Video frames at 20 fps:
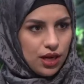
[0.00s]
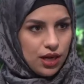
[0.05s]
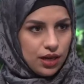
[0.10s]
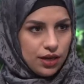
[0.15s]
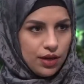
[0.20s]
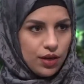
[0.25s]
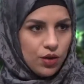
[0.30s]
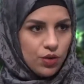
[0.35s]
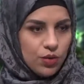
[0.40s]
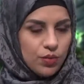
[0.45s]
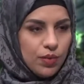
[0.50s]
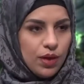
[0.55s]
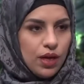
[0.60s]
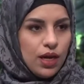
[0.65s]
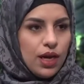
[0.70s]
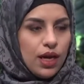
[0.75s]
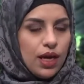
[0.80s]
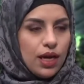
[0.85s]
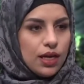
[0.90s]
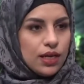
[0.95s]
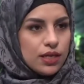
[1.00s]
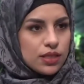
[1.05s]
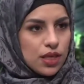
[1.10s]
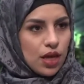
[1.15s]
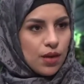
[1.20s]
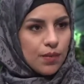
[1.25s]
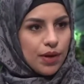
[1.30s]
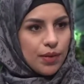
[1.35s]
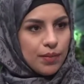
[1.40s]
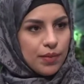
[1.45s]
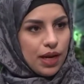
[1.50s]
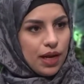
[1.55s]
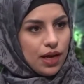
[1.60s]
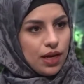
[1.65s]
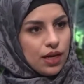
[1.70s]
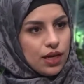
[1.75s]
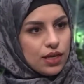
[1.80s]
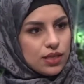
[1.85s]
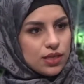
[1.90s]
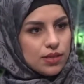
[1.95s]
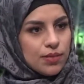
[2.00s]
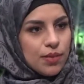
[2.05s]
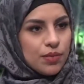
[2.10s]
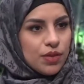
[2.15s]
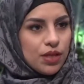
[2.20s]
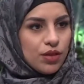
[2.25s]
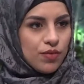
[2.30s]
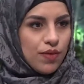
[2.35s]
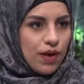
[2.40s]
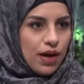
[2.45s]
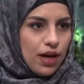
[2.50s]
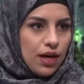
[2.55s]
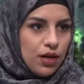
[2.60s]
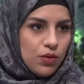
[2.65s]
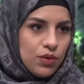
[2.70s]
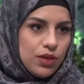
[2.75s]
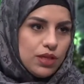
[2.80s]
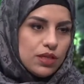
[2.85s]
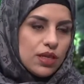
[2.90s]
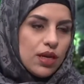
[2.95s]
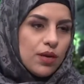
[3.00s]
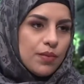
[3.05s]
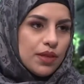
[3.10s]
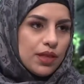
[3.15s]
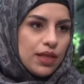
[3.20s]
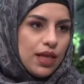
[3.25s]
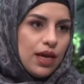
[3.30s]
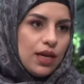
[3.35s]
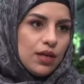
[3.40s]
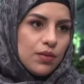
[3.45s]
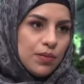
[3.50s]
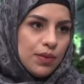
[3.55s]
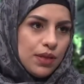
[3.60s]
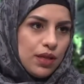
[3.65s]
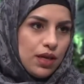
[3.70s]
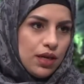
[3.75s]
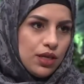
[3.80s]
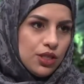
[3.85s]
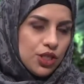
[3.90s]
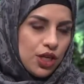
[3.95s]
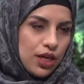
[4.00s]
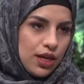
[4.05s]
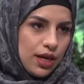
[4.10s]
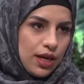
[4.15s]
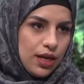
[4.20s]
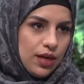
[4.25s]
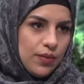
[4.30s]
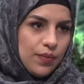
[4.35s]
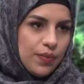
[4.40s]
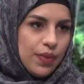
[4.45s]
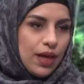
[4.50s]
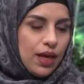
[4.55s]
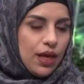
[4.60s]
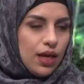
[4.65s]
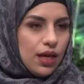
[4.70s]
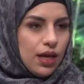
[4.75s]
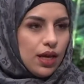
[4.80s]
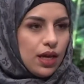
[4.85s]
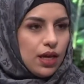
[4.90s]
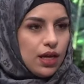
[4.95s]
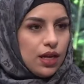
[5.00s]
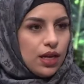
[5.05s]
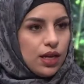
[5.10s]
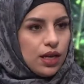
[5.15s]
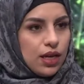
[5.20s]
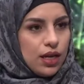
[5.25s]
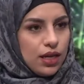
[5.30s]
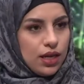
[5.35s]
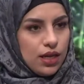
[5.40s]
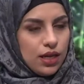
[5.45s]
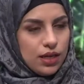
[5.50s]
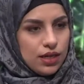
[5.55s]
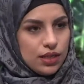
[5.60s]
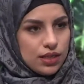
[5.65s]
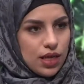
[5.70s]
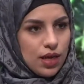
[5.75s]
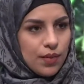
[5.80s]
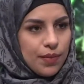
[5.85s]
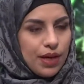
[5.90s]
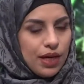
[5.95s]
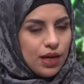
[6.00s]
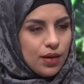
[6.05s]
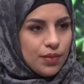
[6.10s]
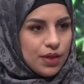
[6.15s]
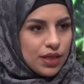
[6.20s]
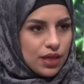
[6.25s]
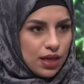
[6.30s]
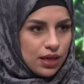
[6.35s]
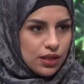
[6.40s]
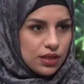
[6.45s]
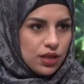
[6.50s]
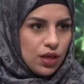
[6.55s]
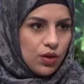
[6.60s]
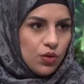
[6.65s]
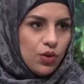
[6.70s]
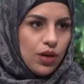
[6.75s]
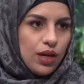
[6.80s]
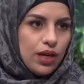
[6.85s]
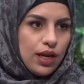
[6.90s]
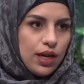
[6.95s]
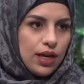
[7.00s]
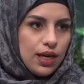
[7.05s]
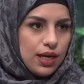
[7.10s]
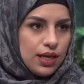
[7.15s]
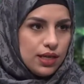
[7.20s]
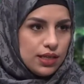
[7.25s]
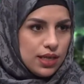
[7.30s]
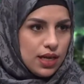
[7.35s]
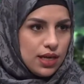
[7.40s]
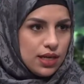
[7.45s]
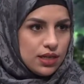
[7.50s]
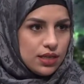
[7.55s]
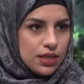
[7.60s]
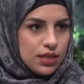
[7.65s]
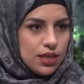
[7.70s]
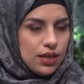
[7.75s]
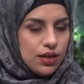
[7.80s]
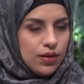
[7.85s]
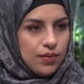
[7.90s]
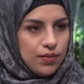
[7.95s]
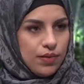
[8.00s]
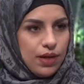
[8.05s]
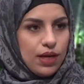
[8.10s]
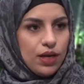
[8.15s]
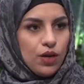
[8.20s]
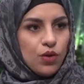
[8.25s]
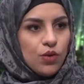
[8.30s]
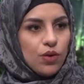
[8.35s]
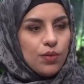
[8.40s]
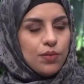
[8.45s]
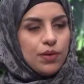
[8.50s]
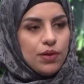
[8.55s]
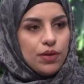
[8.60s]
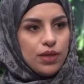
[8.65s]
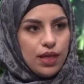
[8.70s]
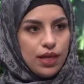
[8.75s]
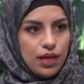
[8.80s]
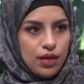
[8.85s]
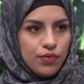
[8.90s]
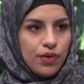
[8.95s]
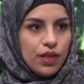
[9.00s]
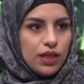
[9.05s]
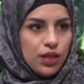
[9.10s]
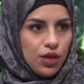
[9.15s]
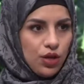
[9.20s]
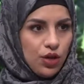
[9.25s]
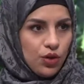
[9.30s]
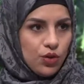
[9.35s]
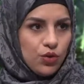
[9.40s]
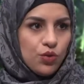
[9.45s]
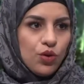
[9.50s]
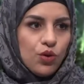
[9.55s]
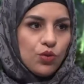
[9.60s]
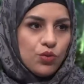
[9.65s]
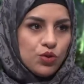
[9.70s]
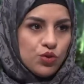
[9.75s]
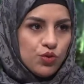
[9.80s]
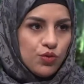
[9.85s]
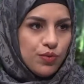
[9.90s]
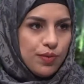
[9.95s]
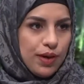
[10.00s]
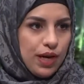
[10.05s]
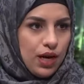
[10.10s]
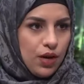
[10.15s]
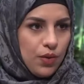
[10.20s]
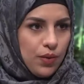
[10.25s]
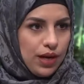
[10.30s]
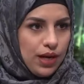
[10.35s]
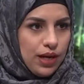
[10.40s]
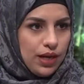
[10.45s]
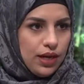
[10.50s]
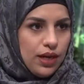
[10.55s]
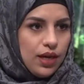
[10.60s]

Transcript: النوم نظامين من هاي الأنظمة بتتفعل والنظام الثالث بضل شغال النظامين اللي بيتعطلوا هن الإحساس يعني هو بيقدر يفتح عيونه ويشوف من حواليه